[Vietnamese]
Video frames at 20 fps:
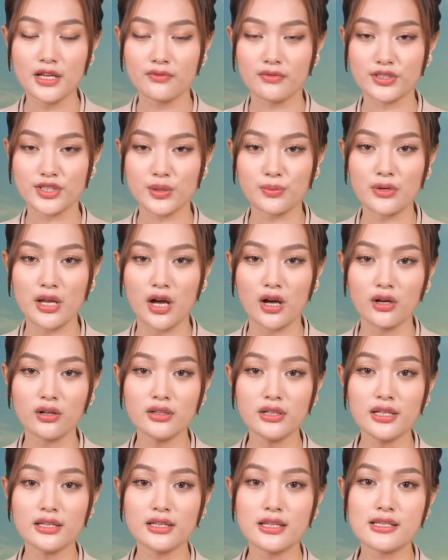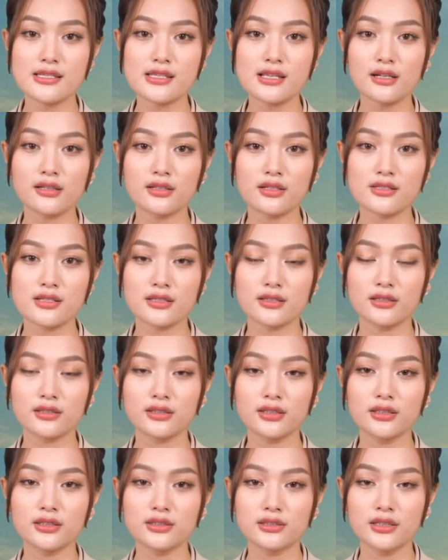và trong đó thì riêng đợt dịch thứ
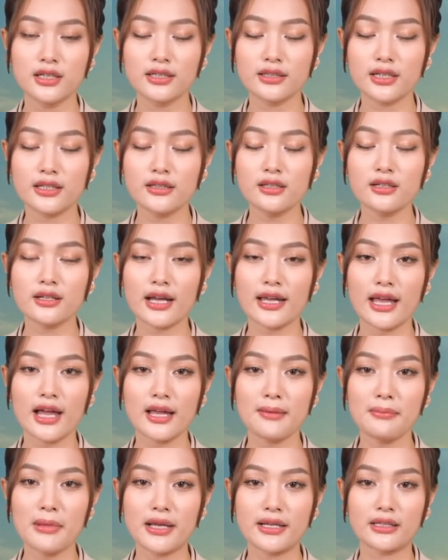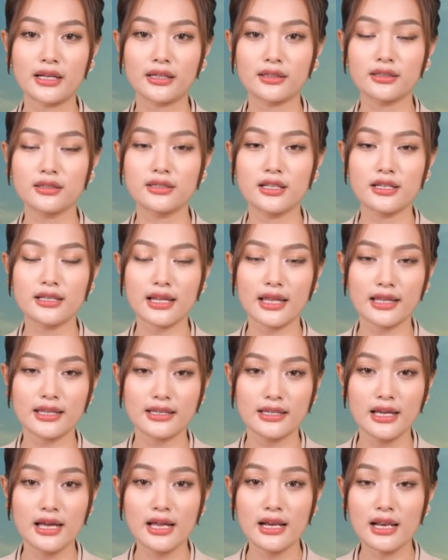tư tính từ ngày 27 tháng 4 đến
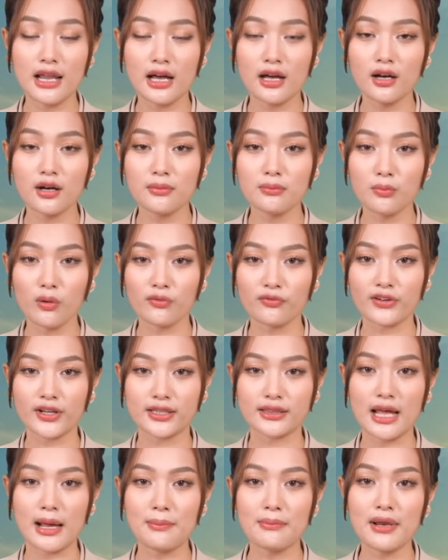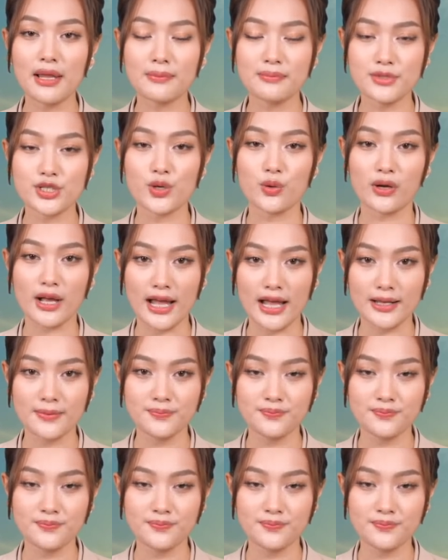nay là hơn 1,85 triệu ca.